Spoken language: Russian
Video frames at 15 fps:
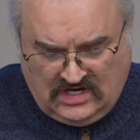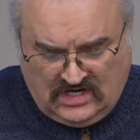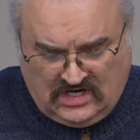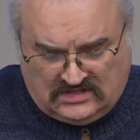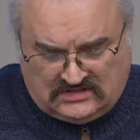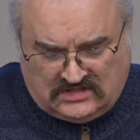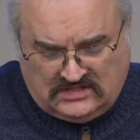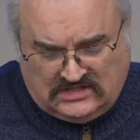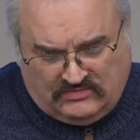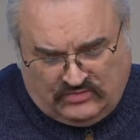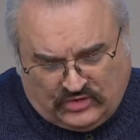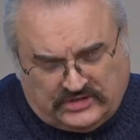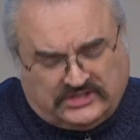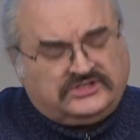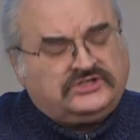это не
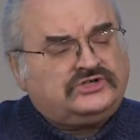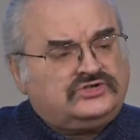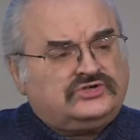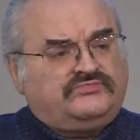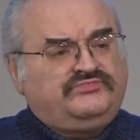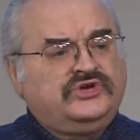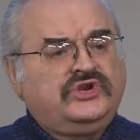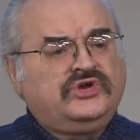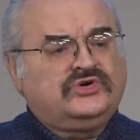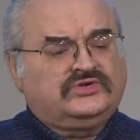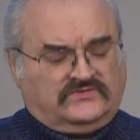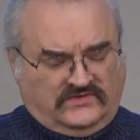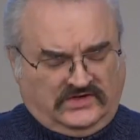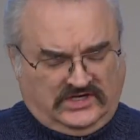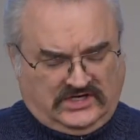будет еще
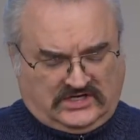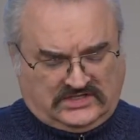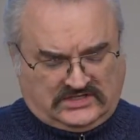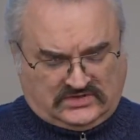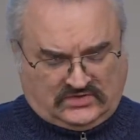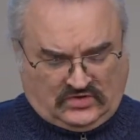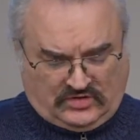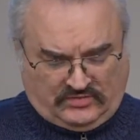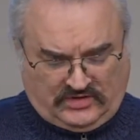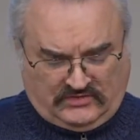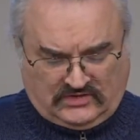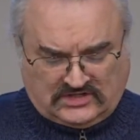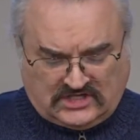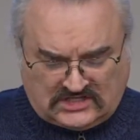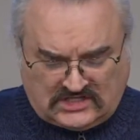период великой скорби.
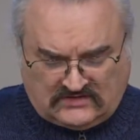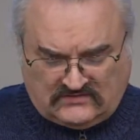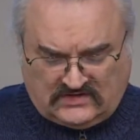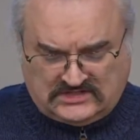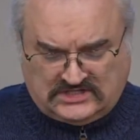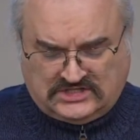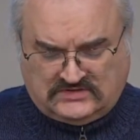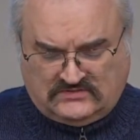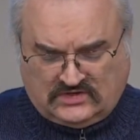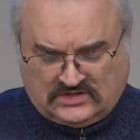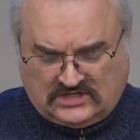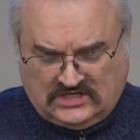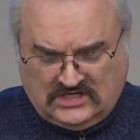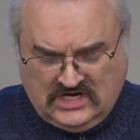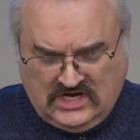Вот когда в
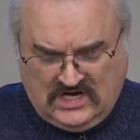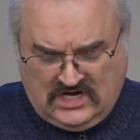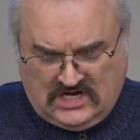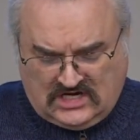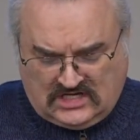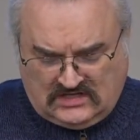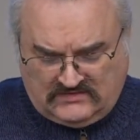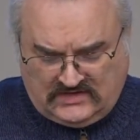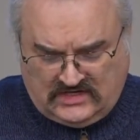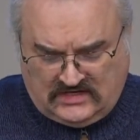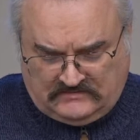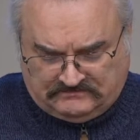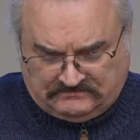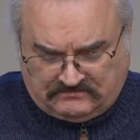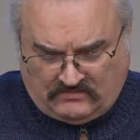24
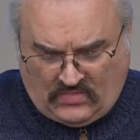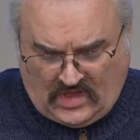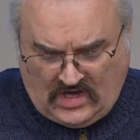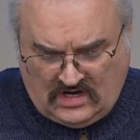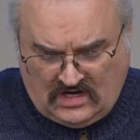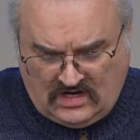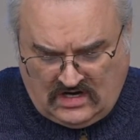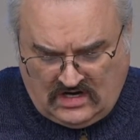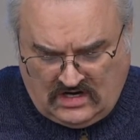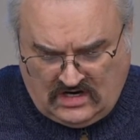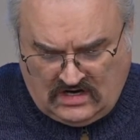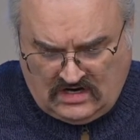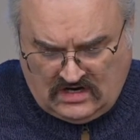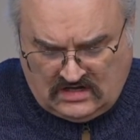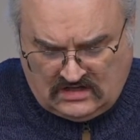главе
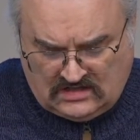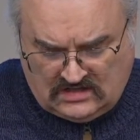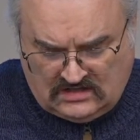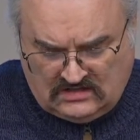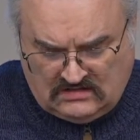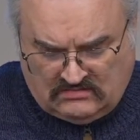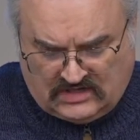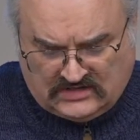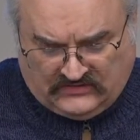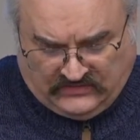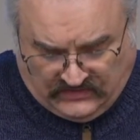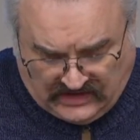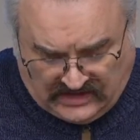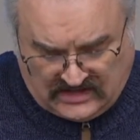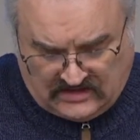э,
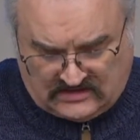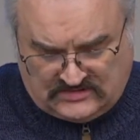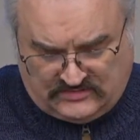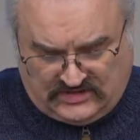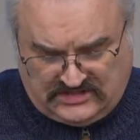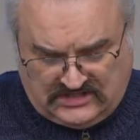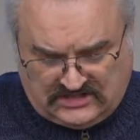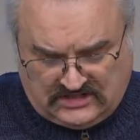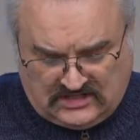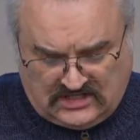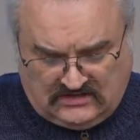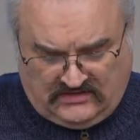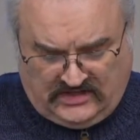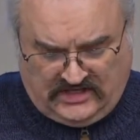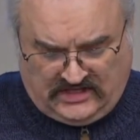Матфея Спаситель
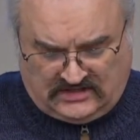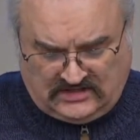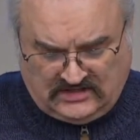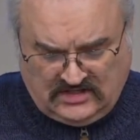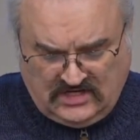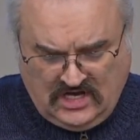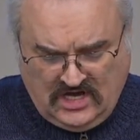говорит,